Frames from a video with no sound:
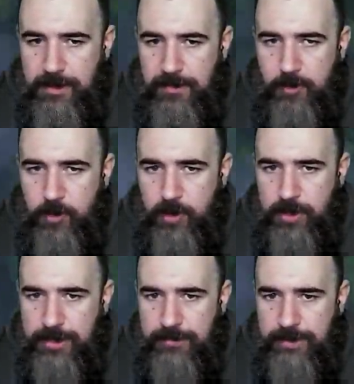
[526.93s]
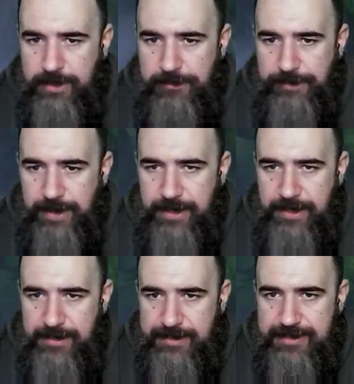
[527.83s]
Jawohl, da wird gefällt.
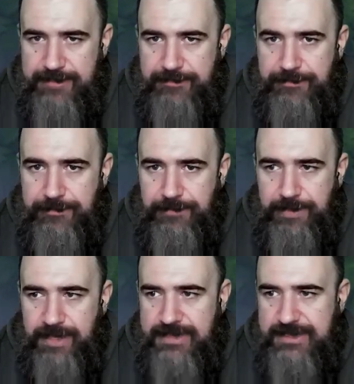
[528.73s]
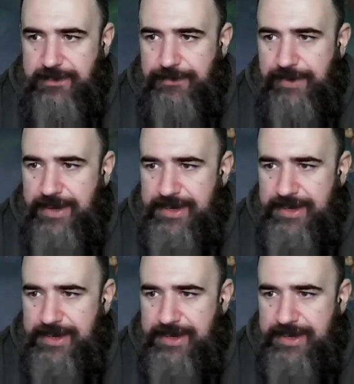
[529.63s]
Das gefällt.